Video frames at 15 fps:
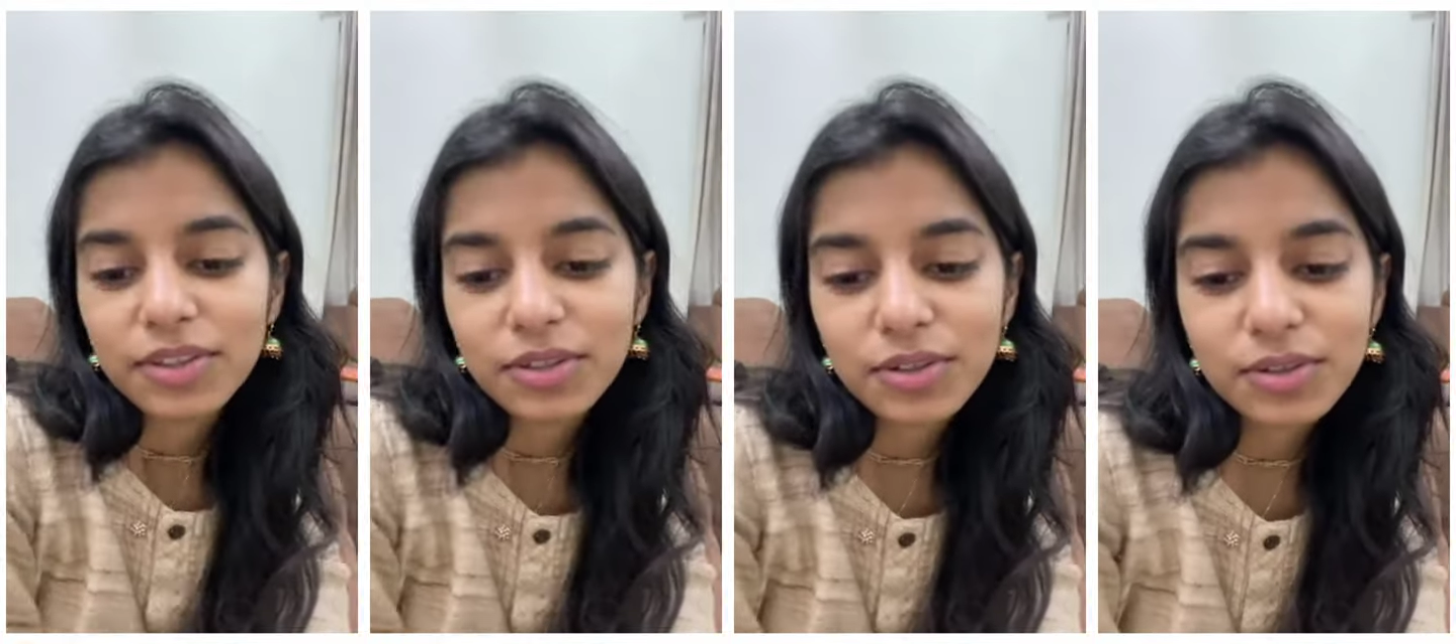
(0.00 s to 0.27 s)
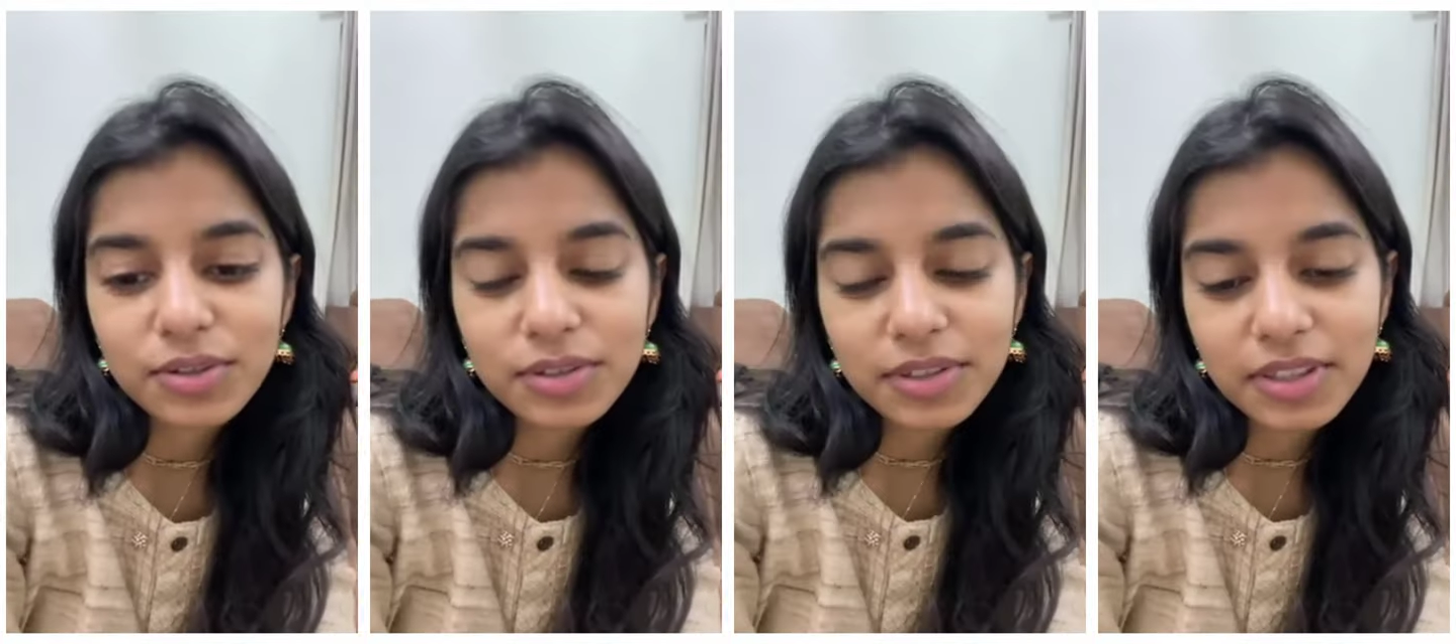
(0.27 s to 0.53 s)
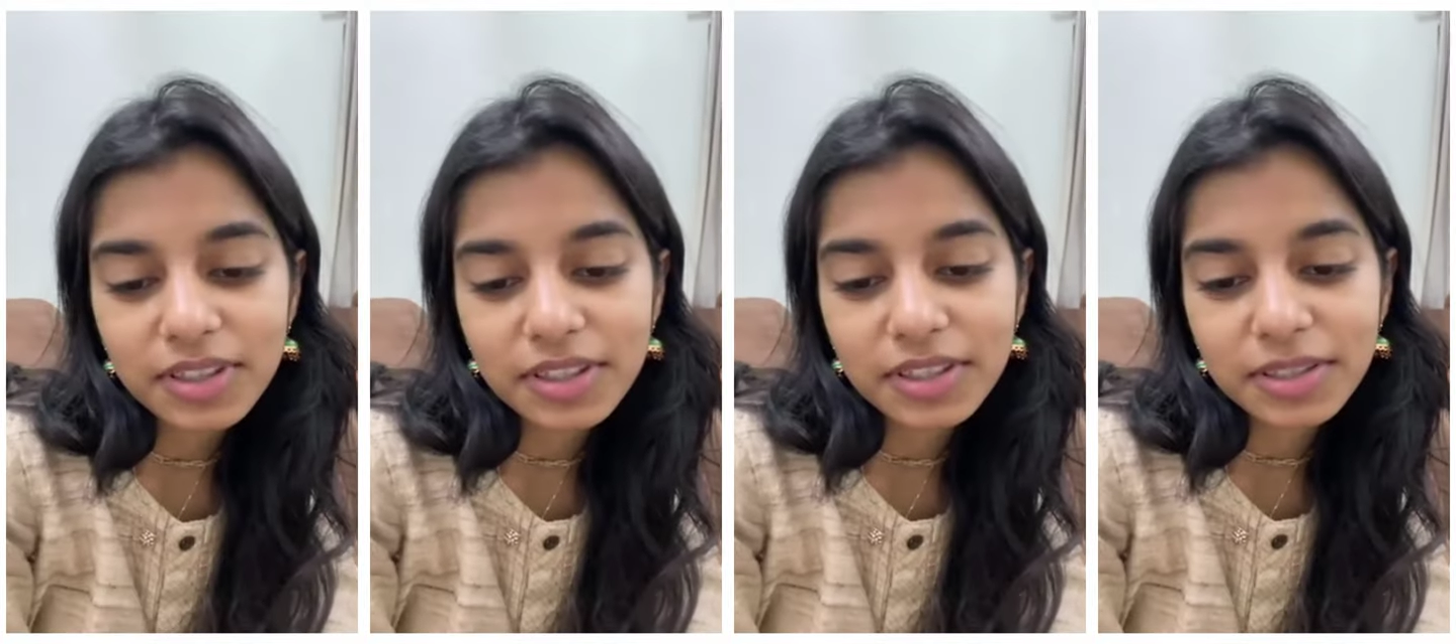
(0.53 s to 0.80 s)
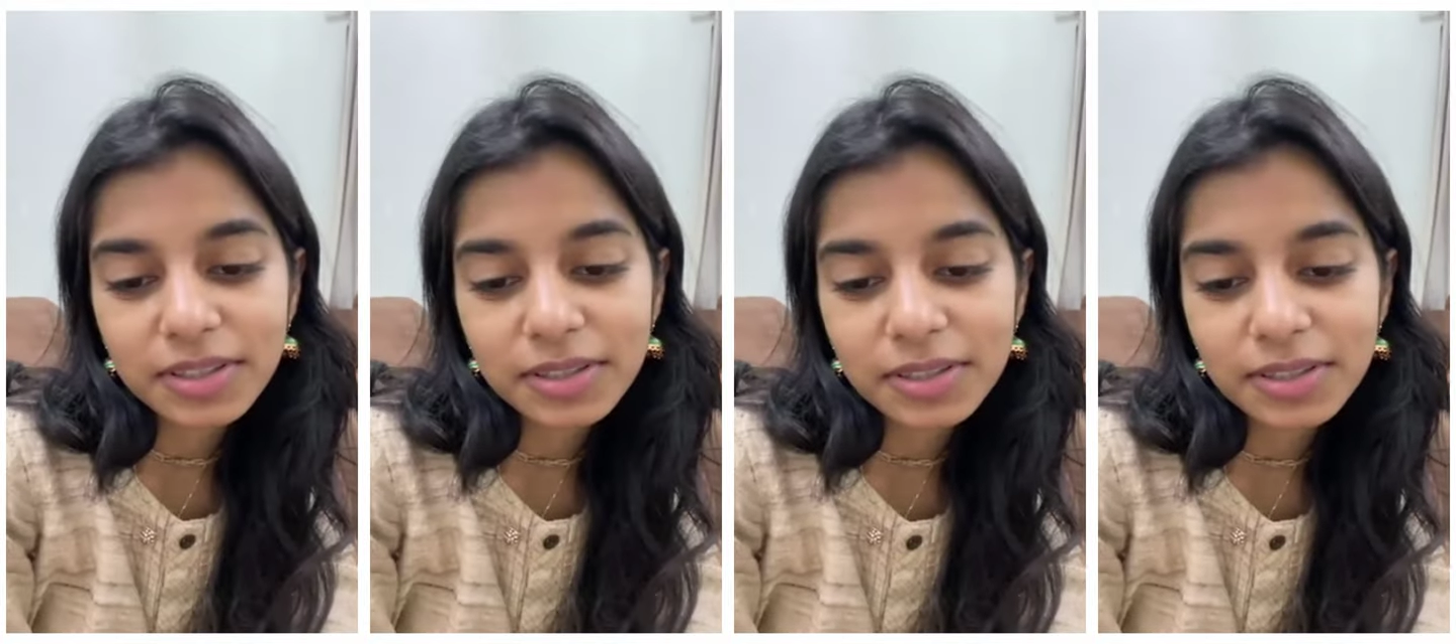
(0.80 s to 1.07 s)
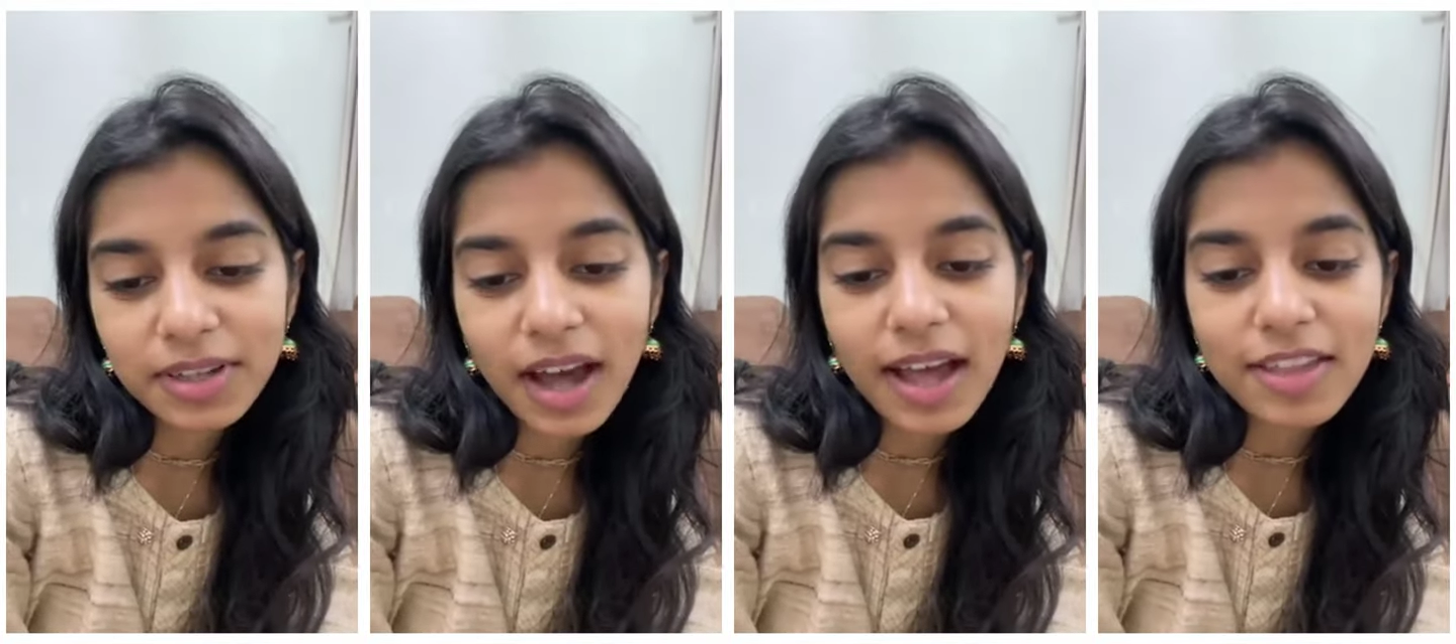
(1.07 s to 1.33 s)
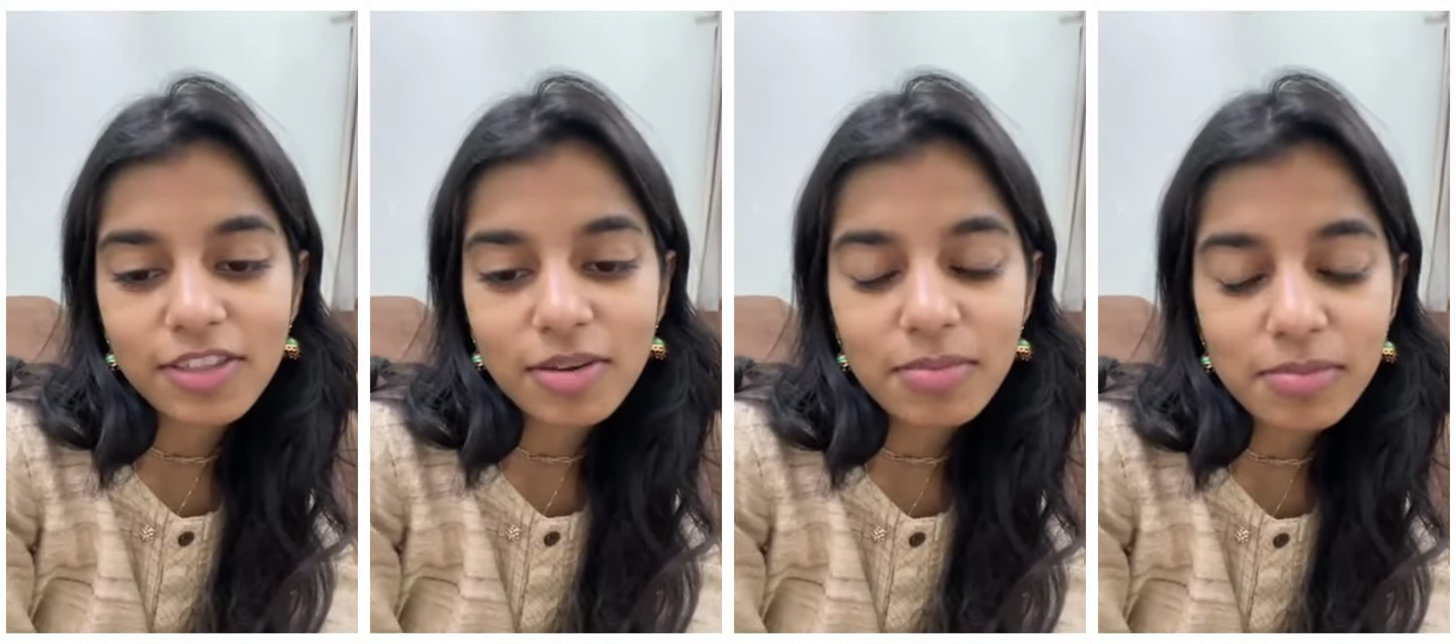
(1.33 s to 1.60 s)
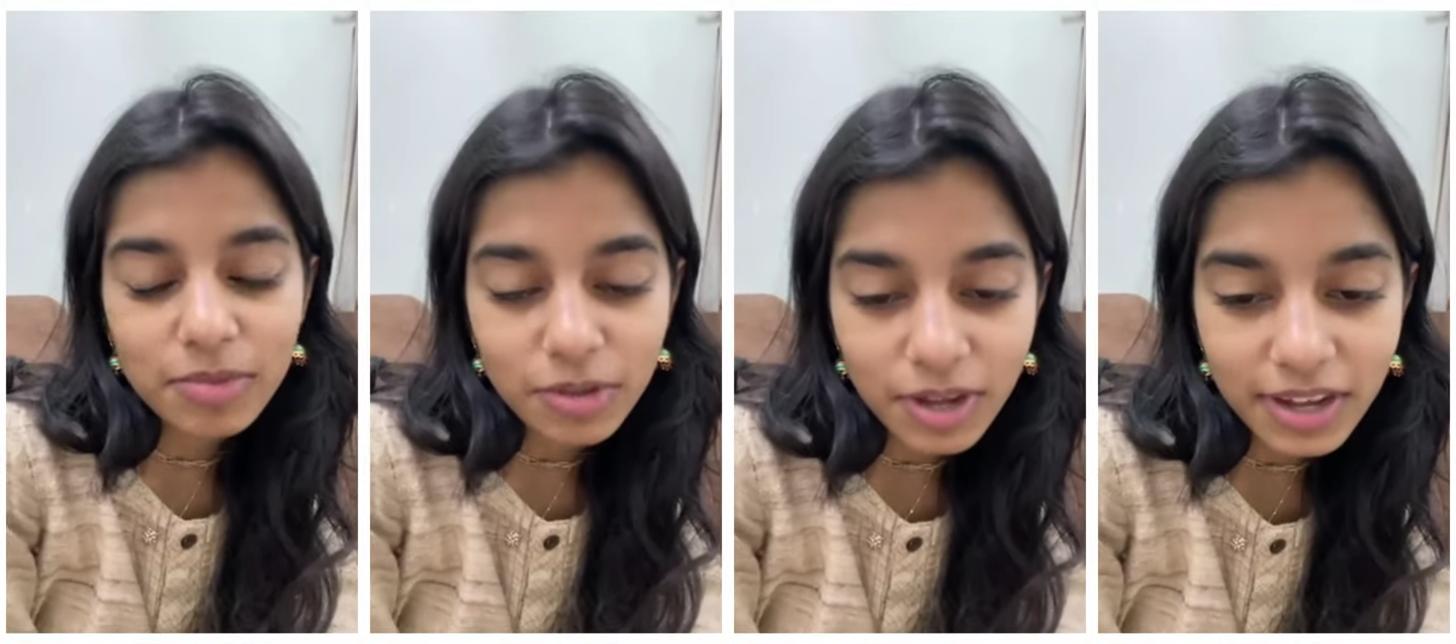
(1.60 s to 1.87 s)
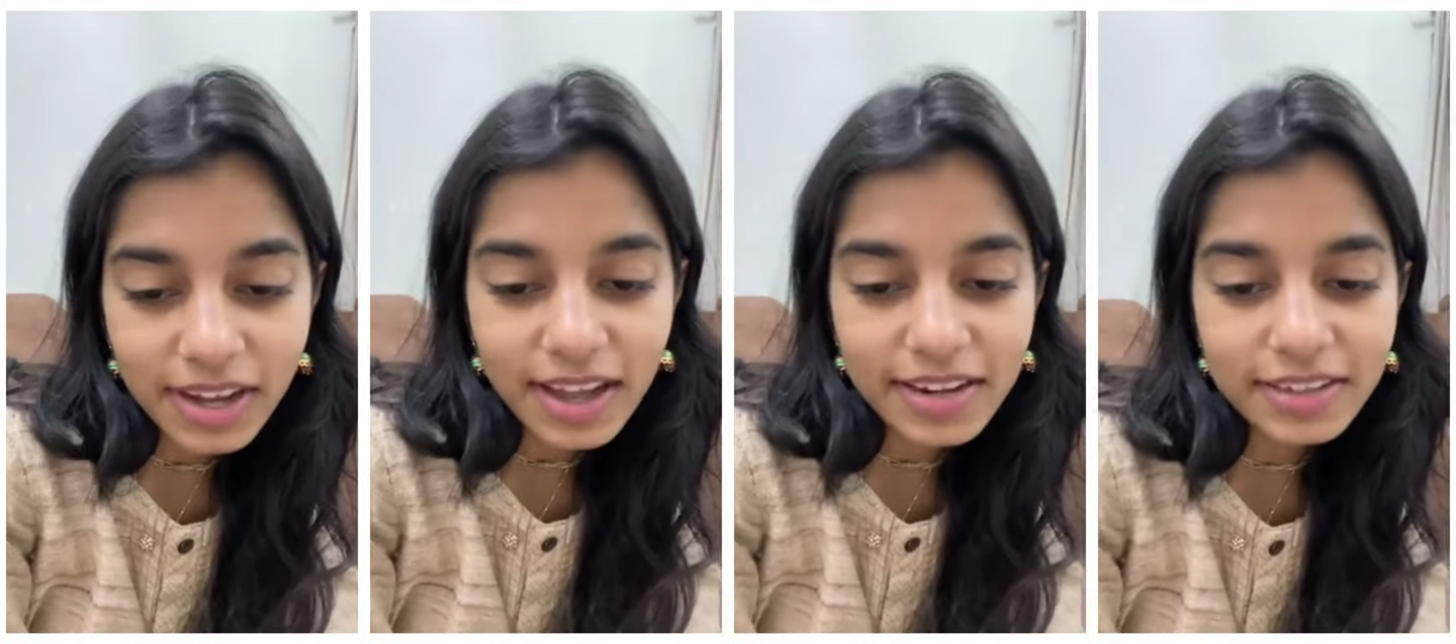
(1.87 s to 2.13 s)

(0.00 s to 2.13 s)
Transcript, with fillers: तो आज हम लोग का